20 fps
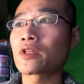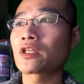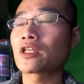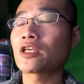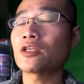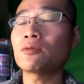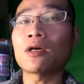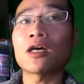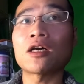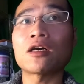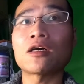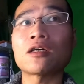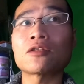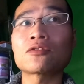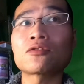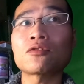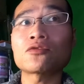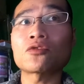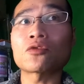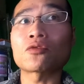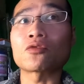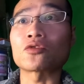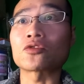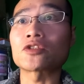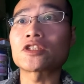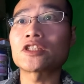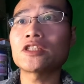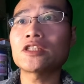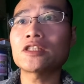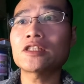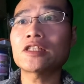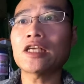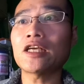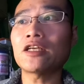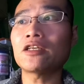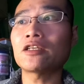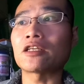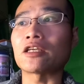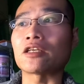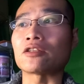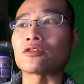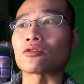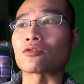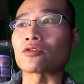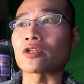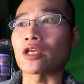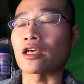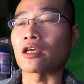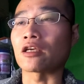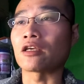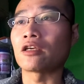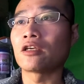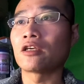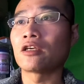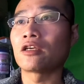で、今、どんどんこの人権連のね、